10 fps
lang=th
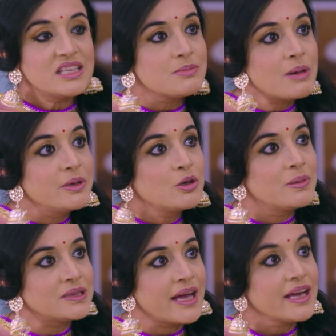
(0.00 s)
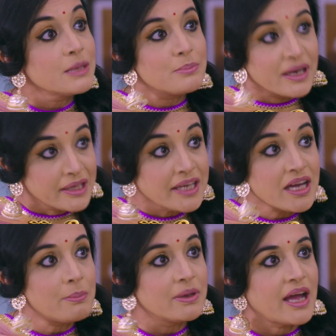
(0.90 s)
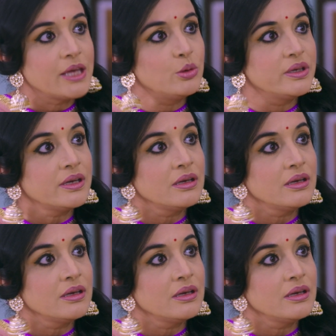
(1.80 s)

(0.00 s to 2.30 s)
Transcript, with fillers: นบอกอาบีว่าปราเกียอยู่ที่งาน